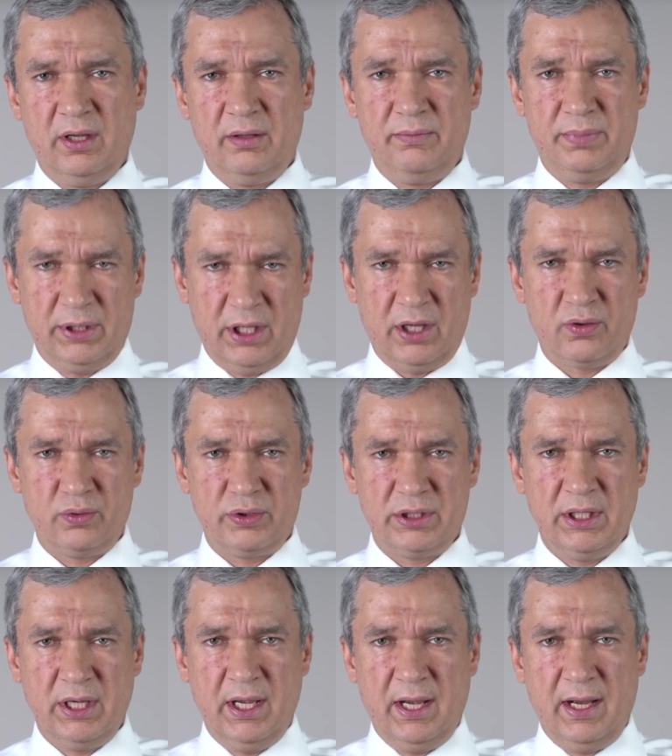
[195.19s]
Беларусь,
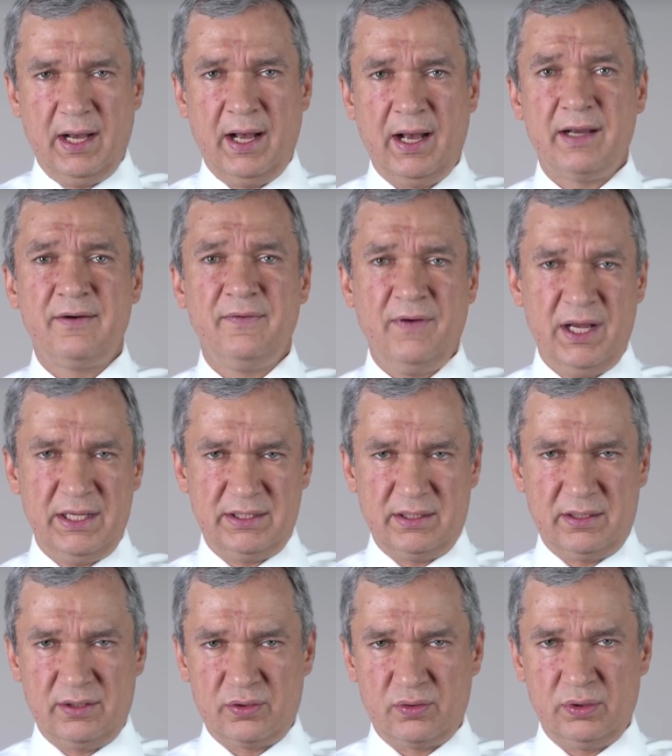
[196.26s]
а
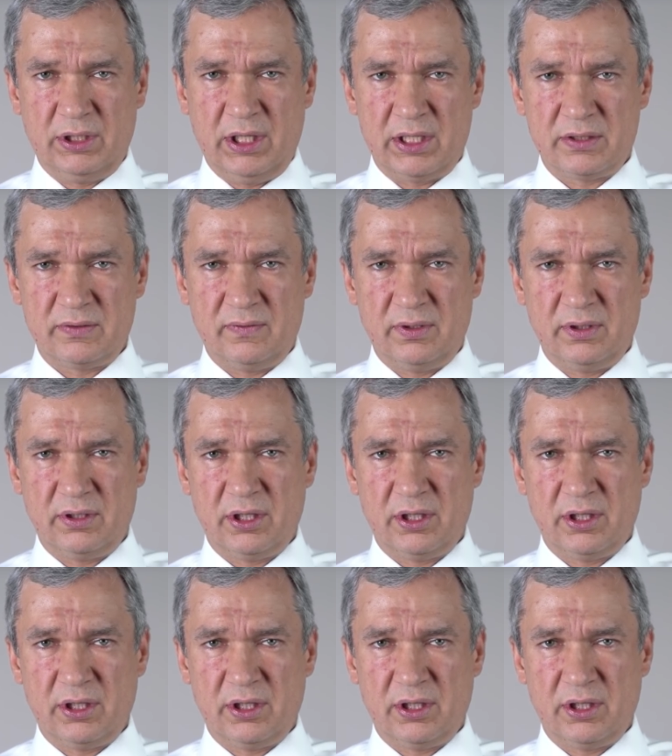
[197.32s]
квази-государства.